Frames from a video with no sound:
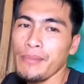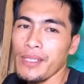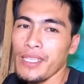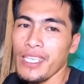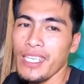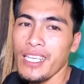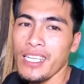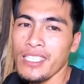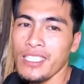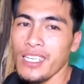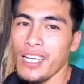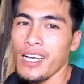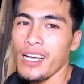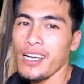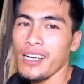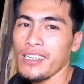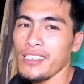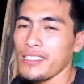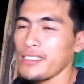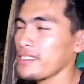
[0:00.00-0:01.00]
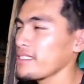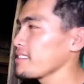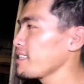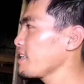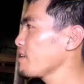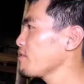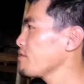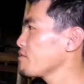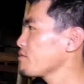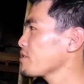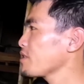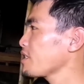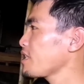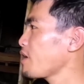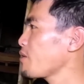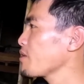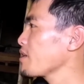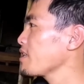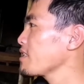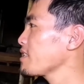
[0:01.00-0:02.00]
Matigas ng ano, ano sa
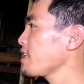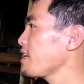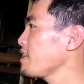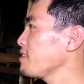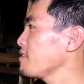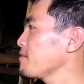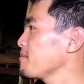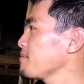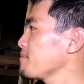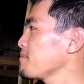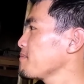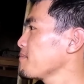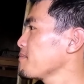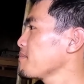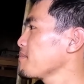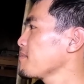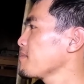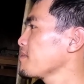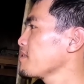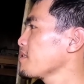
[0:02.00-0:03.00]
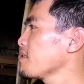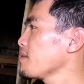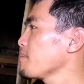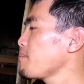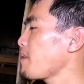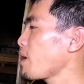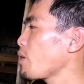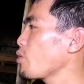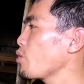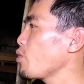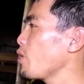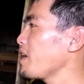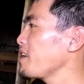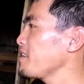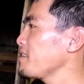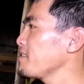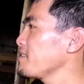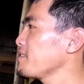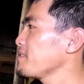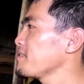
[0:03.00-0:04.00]
tawag yan tayo? Nadugay na
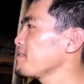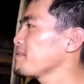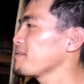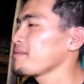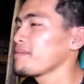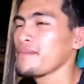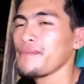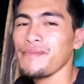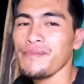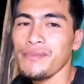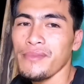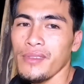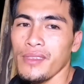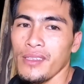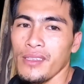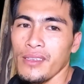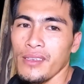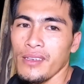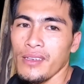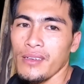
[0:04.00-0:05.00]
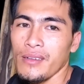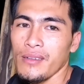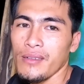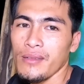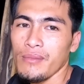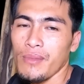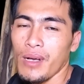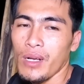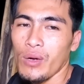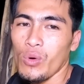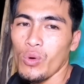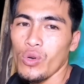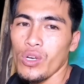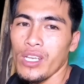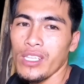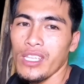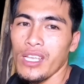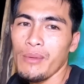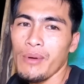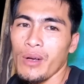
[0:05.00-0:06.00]
Pakuluan? malata. Oo. Dugay pa kuluan.
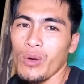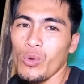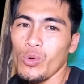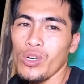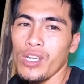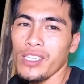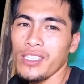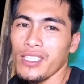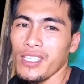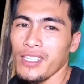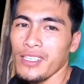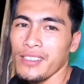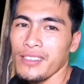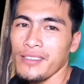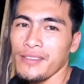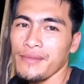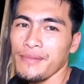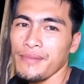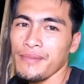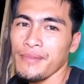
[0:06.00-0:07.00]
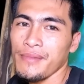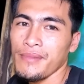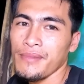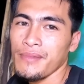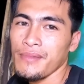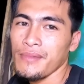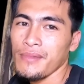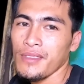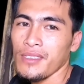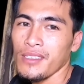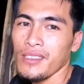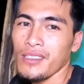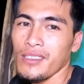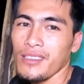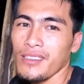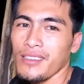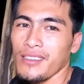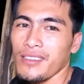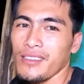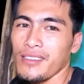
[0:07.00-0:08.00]
Makunat na, makunat. Isang araw, bagong
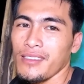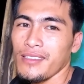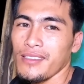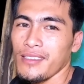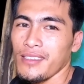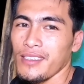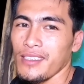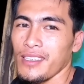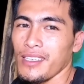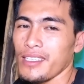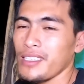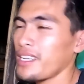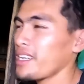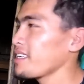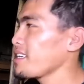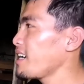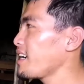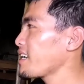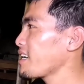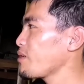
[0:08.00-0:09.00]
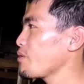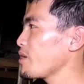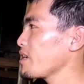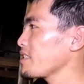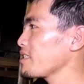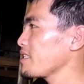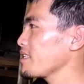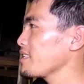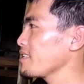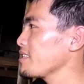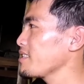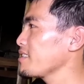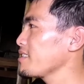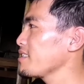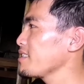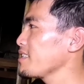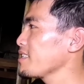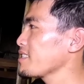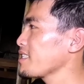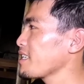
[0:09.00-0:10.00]
Isang araw at
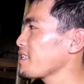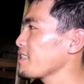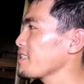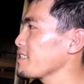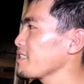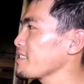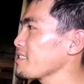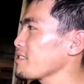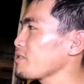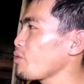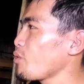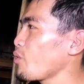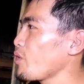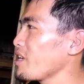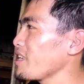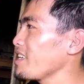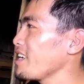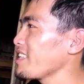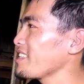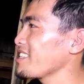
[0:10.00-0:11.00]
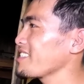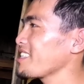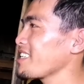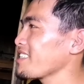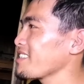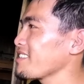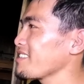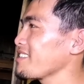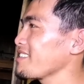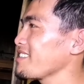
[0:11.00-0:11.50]
isang tuig at isang